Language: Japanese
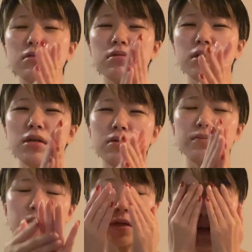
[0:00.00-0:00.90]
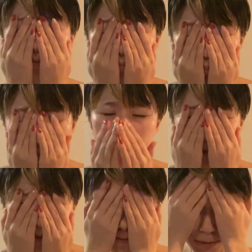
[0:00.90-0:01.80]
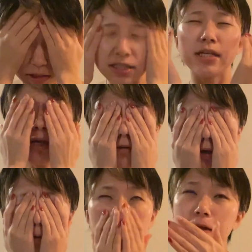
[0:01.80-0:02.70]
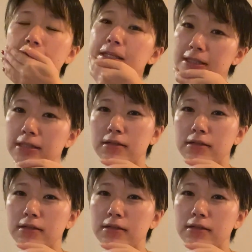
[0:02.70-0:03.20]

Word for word: もうなんか、もうね、違いとかわからないです。